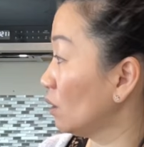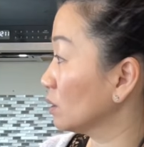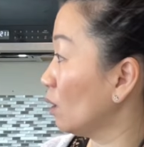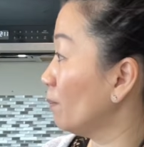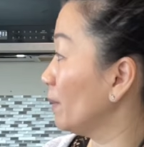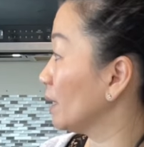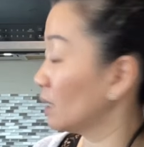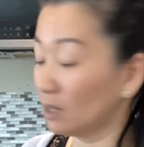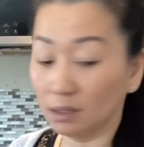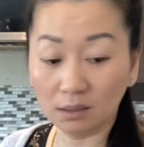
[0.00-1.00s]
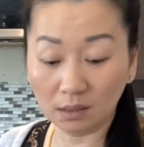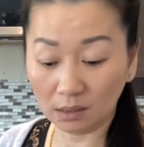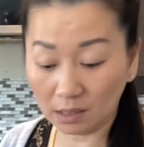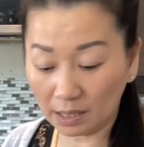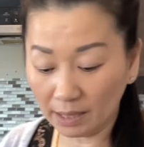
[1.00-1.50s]
thông về đừng
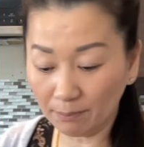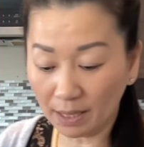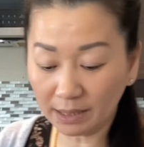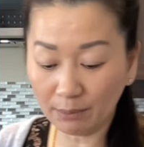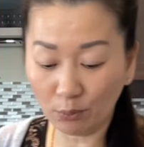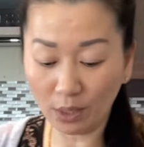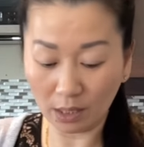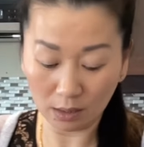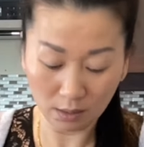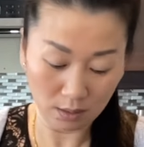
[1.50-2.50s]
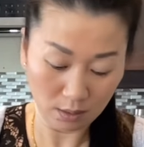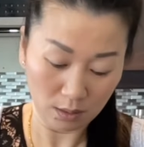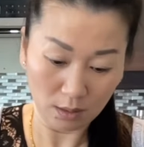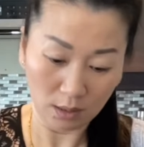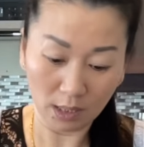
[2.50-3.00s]
anh ấy bờ thịt muối nè
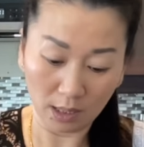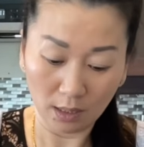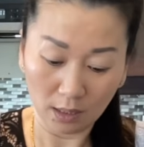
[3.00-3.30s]
này